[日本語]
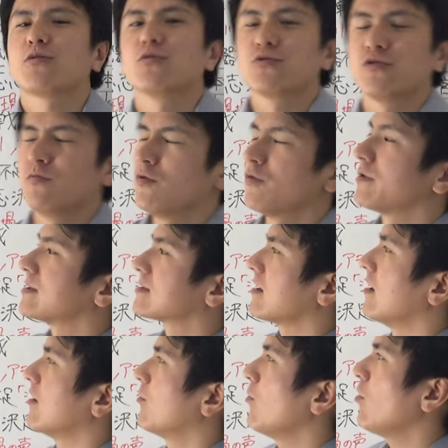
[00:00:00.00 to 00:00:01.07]
いこうと思うんです
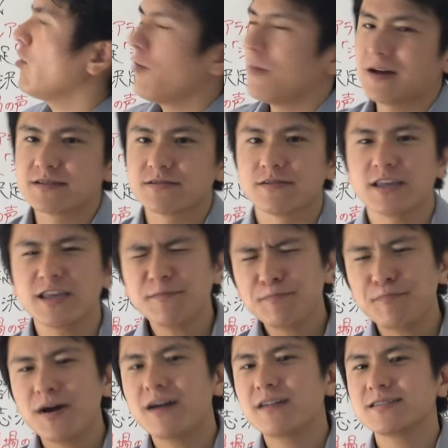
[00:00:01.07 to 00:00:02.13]
けれどもまず
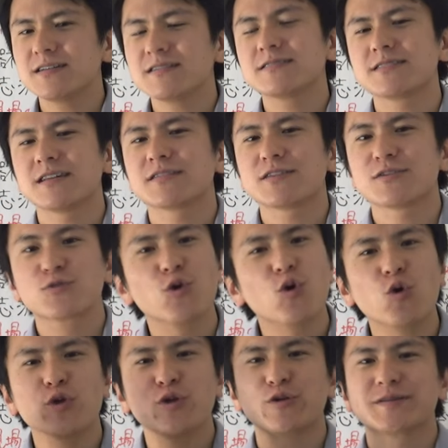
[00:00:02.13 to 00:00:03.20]
インパール作戦って
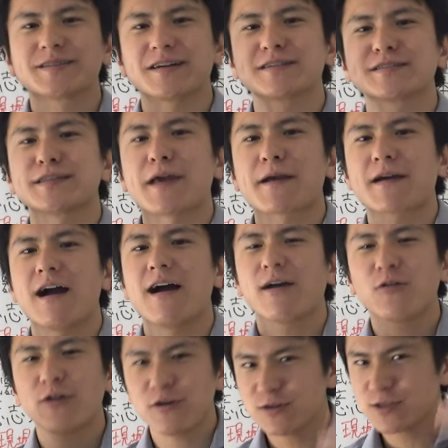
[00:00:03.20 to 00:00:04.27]
どういう作戦
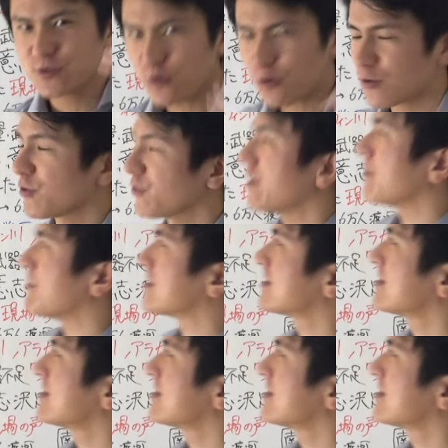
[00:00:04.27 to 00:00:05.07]
かこれを一言で言いま